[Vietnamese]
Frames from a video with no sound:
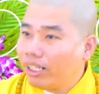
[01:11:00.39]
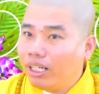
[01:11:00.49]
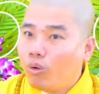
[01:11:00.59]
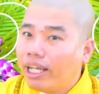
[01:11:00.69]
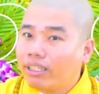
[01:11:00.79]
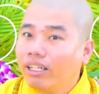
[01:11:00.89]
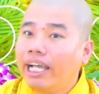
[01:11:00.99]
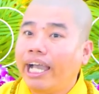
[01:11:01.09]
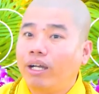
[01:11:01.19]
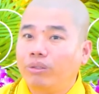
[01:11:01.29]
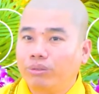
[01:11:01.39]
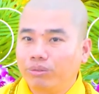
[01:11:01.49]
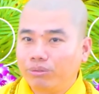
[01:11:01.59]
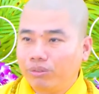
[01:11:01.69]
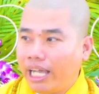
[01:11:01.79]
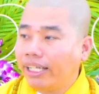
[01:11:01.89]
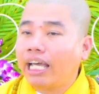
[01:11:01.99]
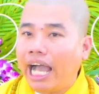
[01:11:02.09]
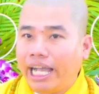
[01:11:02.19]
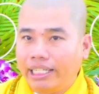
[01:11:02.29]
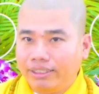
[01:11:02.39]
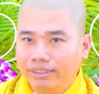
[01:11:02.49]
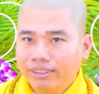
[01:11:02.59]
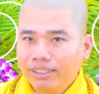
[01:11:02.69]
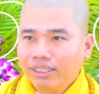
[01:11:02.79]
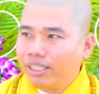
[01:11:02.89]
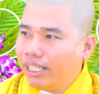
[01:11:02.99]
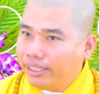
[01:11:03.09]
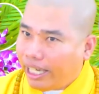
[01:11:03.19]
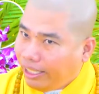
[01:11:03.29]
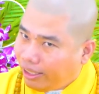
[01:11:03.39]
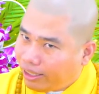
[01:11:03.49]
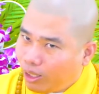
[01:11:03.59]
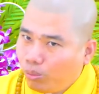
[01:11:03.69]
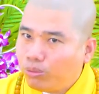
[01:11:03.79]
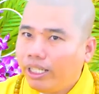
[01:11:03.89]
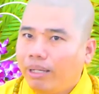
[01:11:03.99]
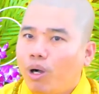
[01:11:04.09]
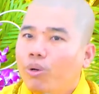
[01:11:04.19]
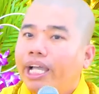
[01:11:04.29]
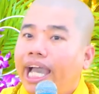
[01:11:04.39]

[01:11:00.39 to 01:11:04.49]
đừng nên quá tự hào, cẩn thận. Có khi chạy một chút nó gặp ổ